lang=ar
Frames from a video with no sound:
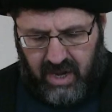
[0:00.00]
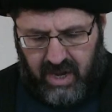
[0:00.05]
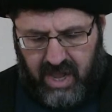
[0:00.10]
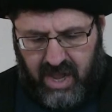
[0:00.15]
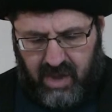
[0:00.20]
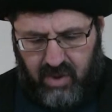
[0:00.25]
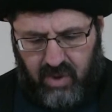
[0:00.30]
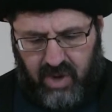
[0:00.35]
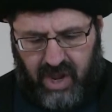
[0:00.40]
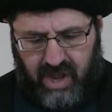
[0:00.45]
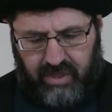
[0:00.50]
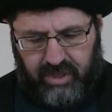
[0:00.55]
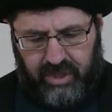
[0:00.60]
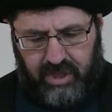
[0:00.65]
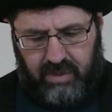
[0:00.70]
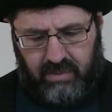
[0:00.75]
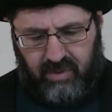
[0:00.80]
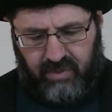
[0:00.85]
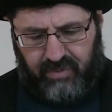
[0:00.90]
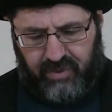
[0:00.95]
الله
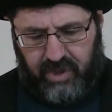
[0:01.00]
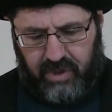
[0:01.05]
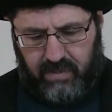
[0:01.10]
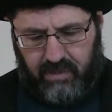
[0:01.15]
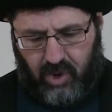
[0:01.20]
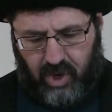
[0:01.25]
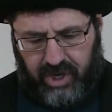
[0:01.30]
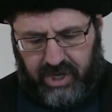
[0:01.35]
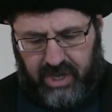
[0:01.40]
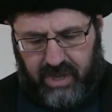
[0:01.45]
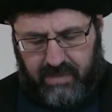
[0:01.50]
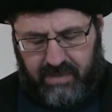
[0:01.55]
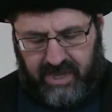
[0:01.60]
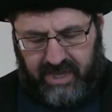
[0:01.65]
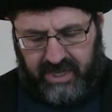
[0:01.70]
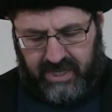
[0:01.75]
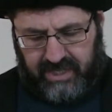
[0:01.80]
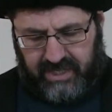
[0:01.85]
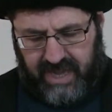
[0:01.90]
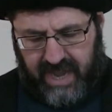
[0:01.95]
العظيم في محكم
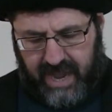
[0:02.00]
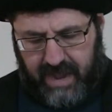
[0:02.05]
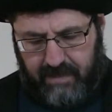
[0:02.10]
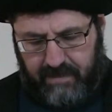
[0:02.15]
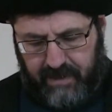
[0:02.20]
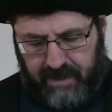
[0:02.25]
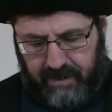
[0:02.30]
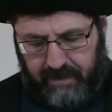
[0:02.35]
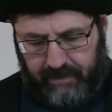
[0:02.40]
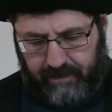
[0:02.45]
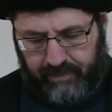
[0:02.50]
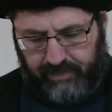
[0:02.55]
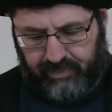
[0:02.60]
كتابه